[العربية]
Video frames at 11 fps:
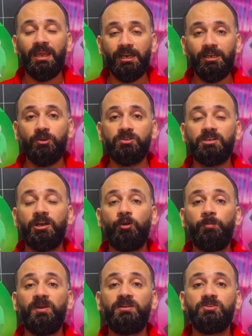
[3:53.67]
اليسرى
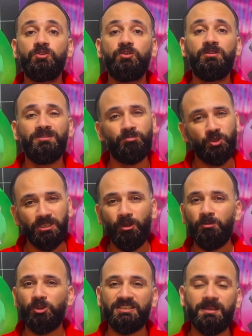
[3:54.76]
روبرتسون مستواه
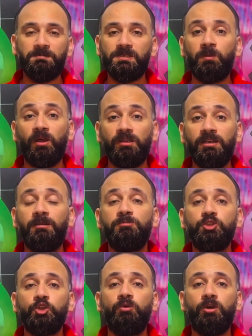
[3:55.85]
متذبذب قليلا
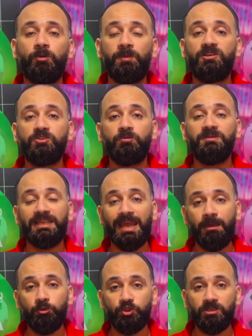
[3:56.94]
مش هو روبرتسون
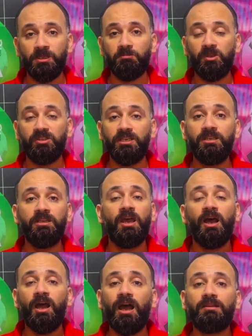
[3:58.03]
بتاع موسمين ماضيين
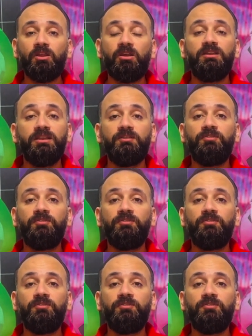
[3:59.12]
اعتقد ان